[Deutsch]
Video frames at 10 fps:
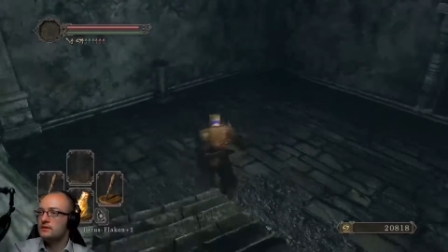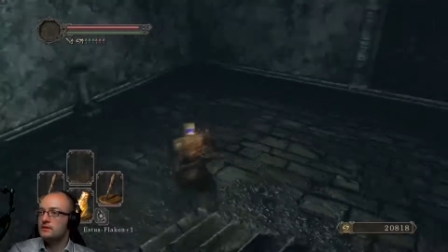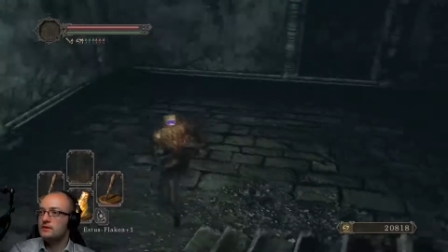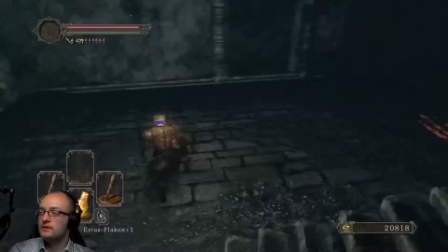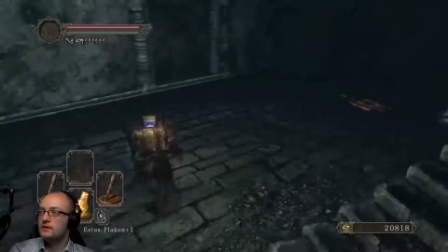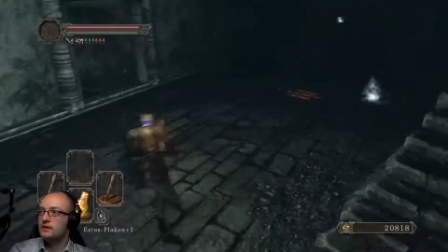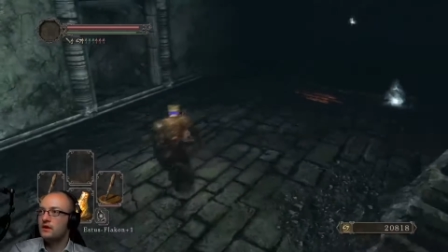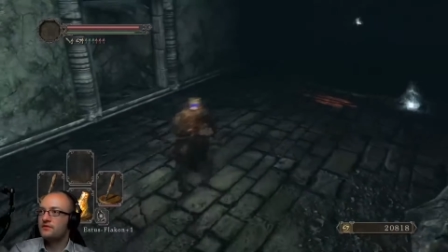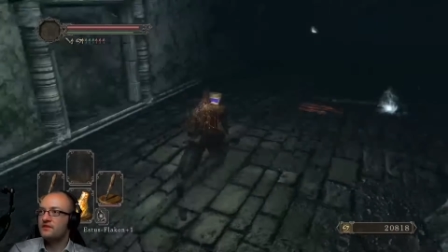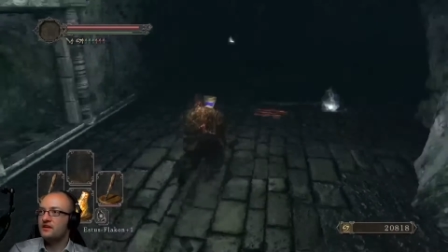Äh,
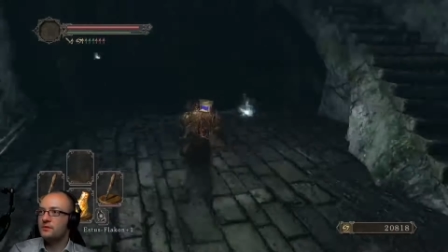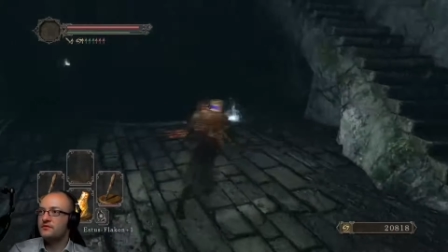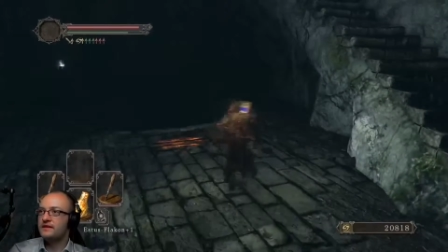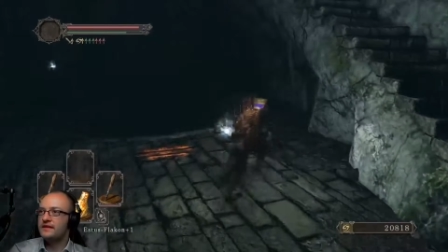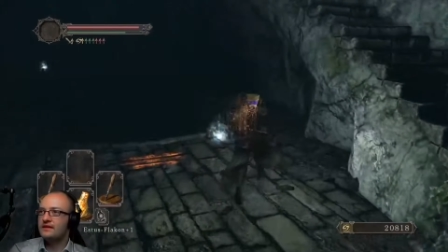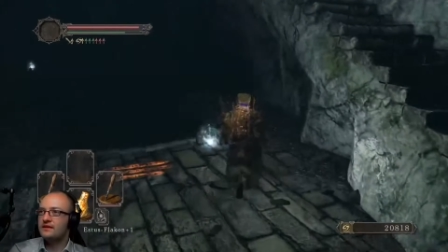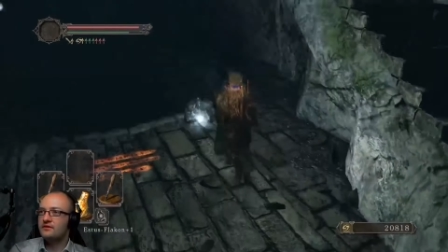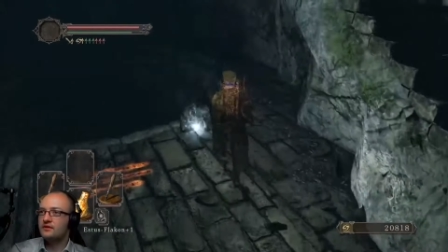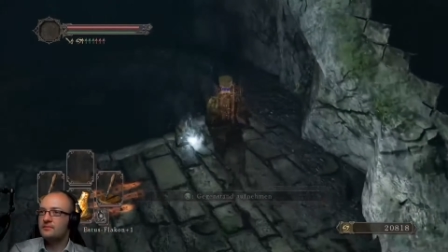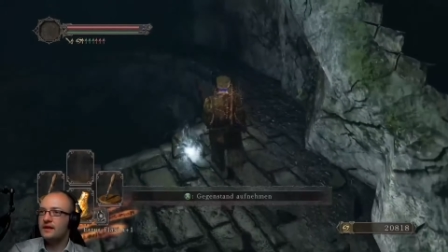aufs Dach müssen wir eh gleich.
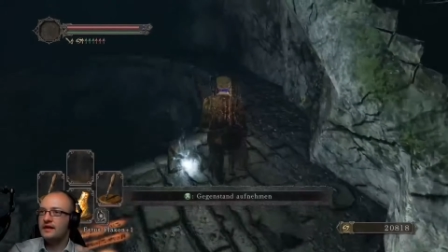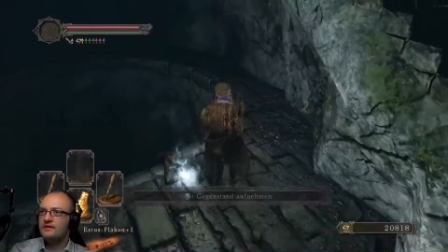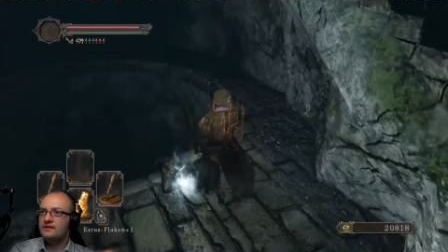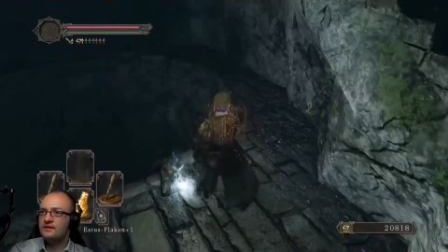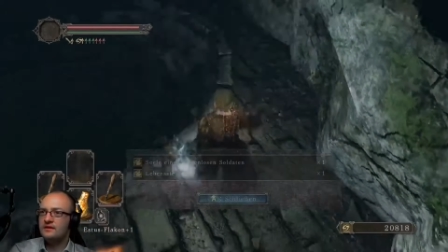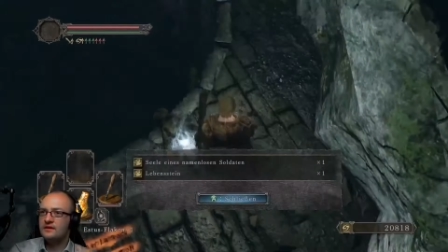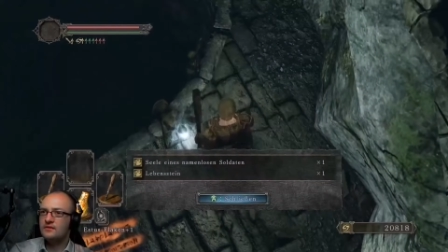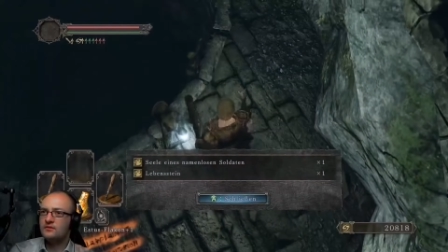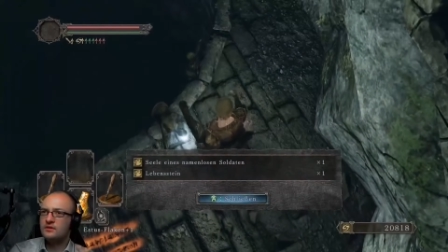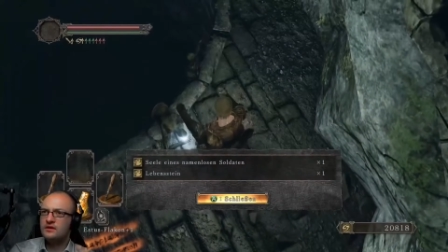Und ich meine
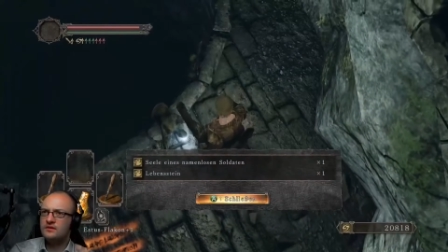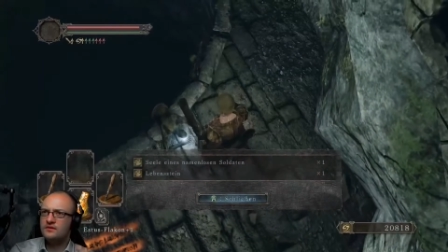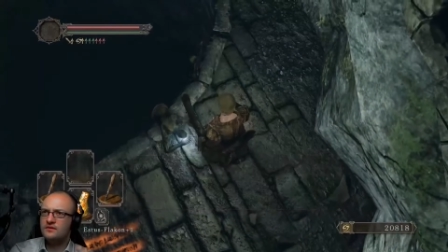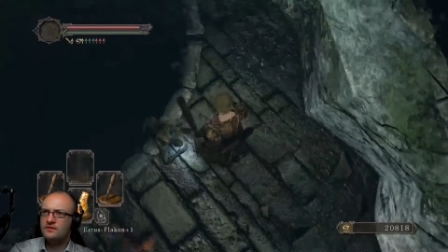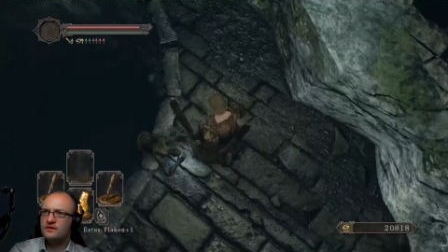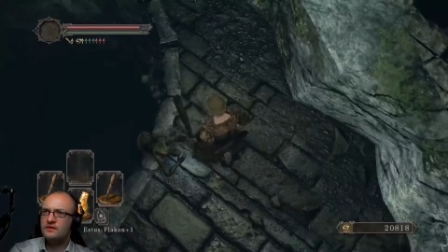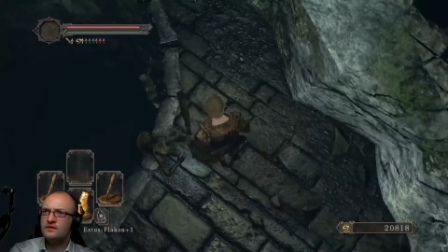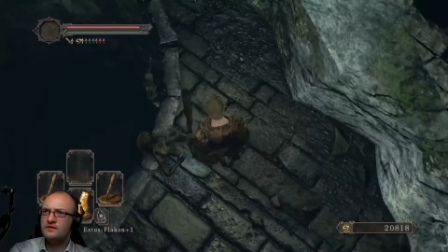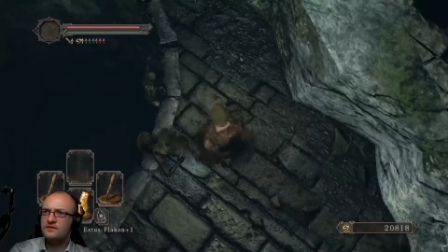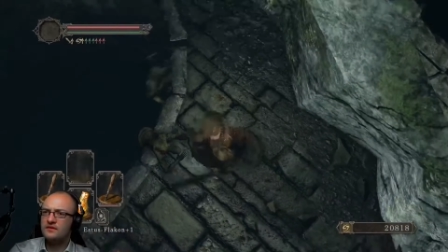hier, oder? Ist es dann
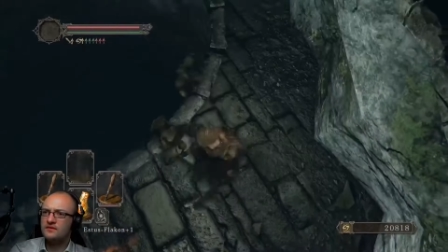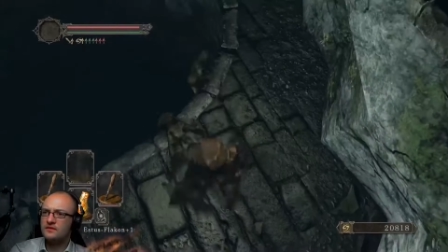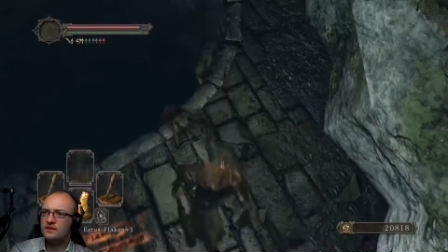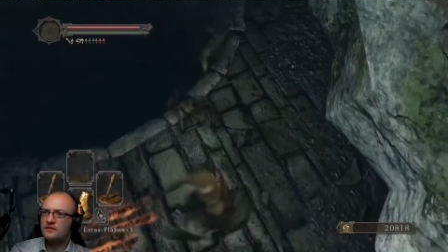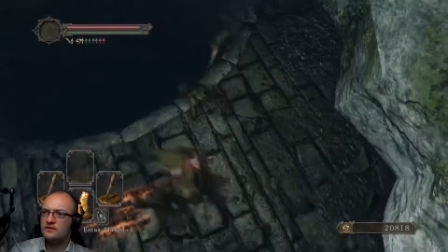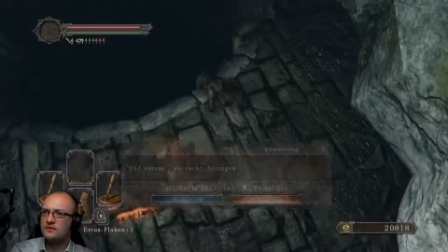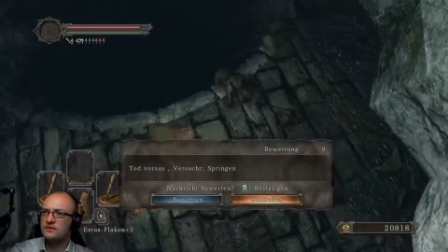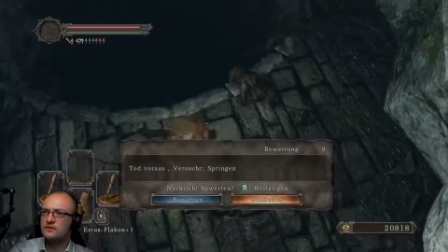hier? Ich weiß es gar nicht.